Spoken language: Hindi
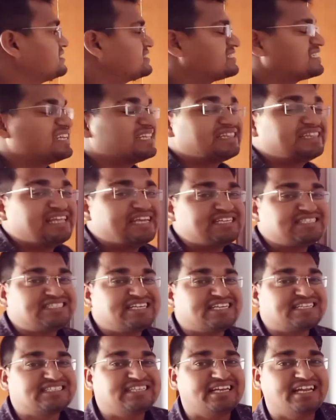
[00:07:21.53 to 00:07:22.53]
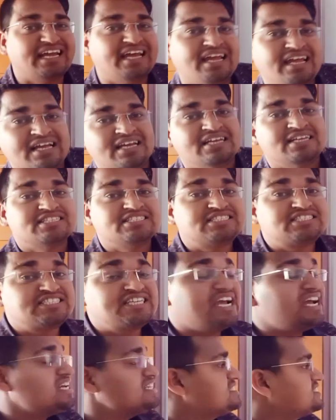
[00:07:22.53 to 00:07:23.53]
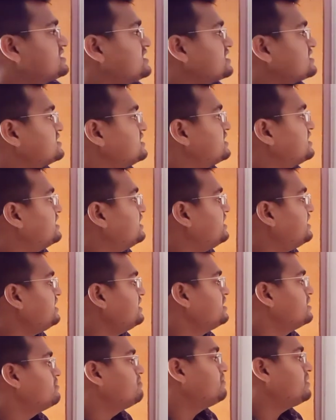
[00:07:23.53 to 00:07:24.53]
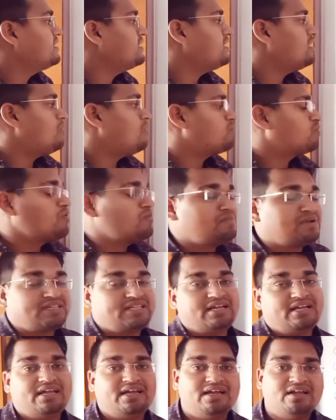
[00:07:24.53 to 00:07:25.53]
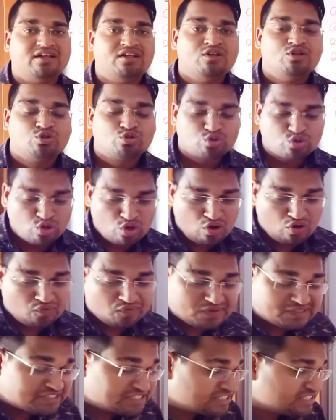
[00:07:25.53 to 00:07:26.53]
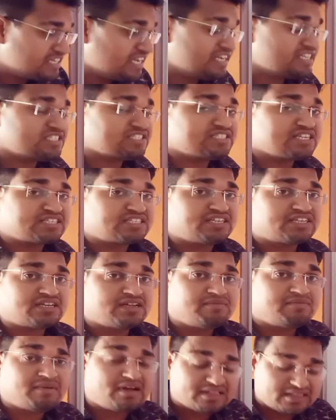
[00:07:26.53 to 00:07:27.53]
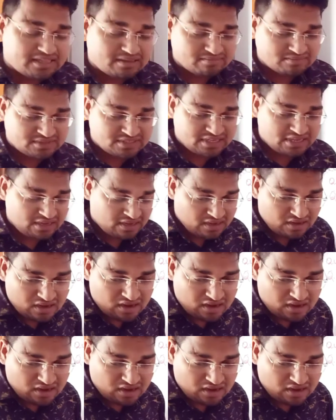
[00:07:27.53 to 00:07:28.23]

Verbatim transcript: सिक्स कितने स्ट्रक्चर हैं छः स्ट्रक्चर हैं मैंने आपको बताया है तो इन छह स्ट्रक्चर के माध्यम से